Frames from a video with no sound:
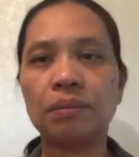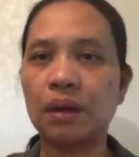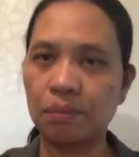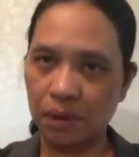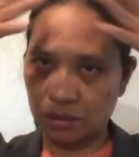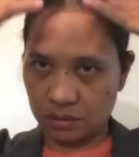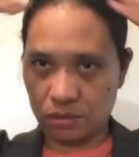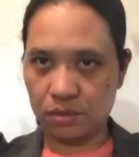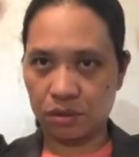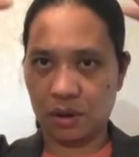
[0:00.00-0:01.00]
mag,
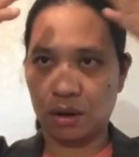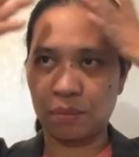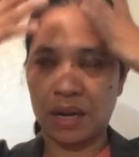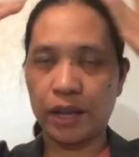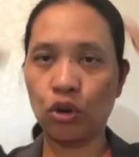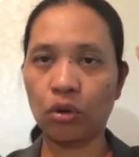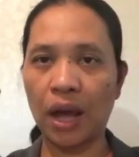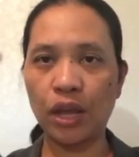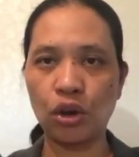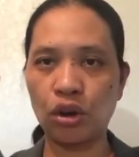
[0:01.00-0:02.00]
uh, maligo
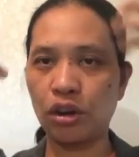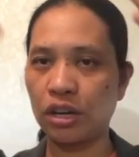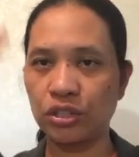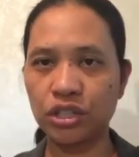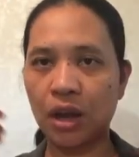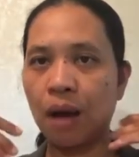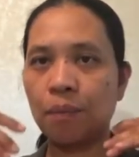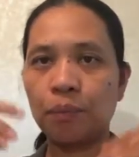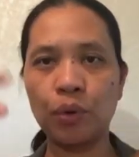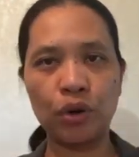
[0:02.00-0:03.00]
kayo, then
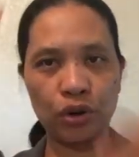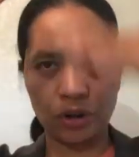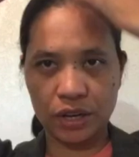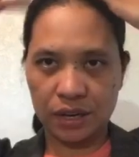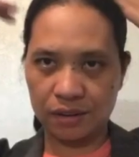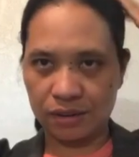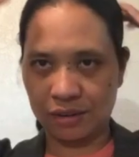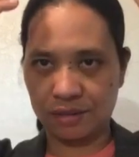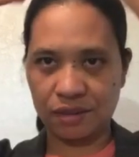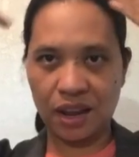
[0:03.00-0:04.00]
shampoo,
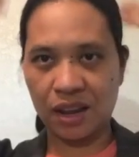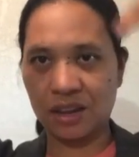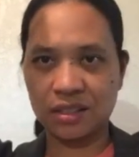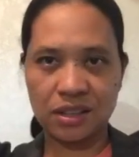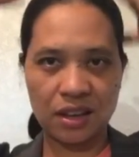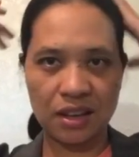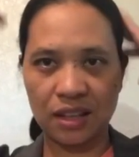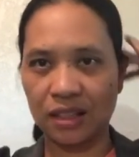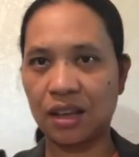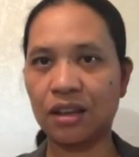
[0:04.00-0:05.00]
then rinse
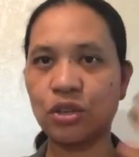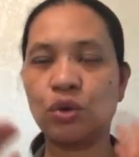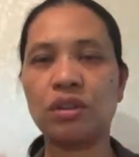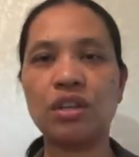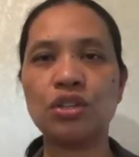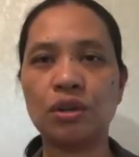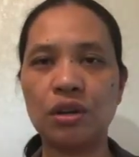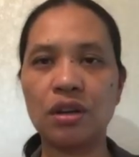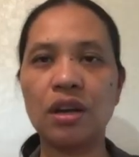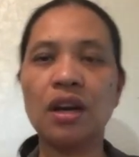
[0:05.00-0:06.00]
it, then
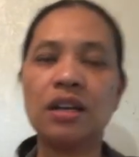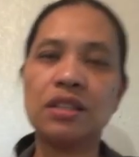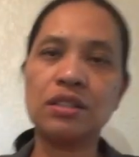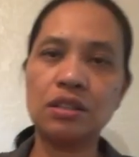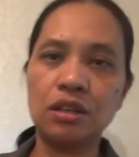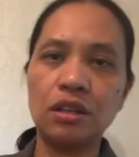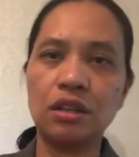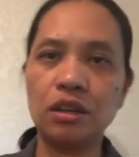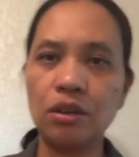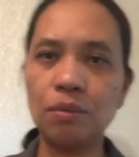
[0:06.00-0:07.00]
conditioner.
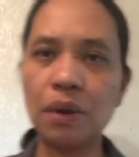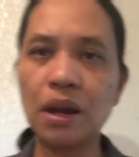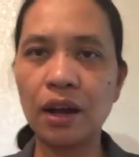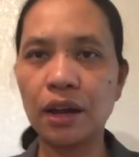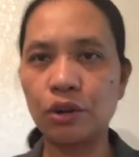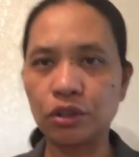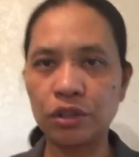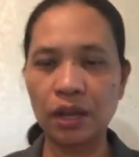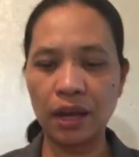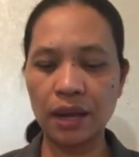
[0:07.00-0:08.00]
Yung mga ganon,
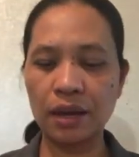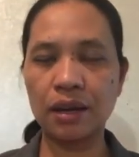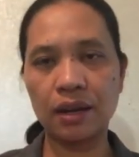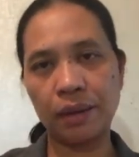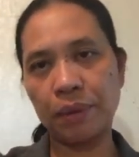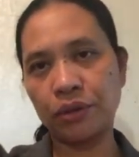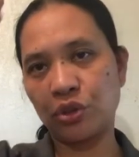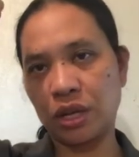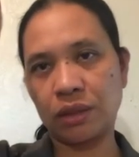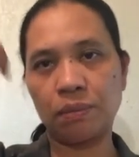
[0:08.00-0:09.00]
then leave-in
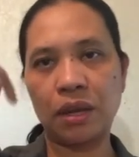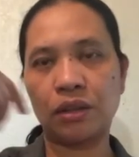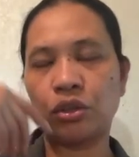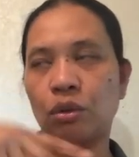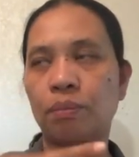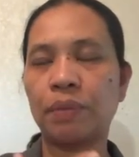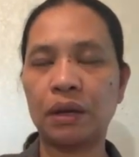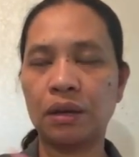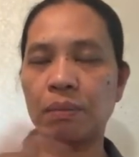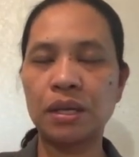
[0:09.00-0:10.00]
treatment, yung
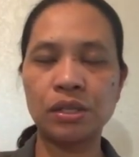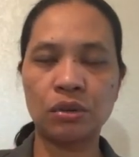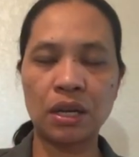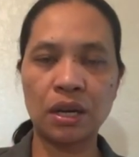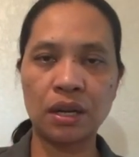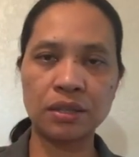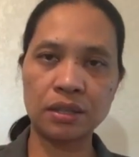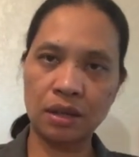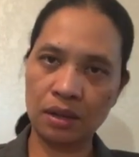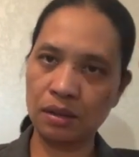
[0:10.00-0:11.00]
paglabas nyo na, na
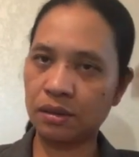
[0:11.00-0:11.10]
sa,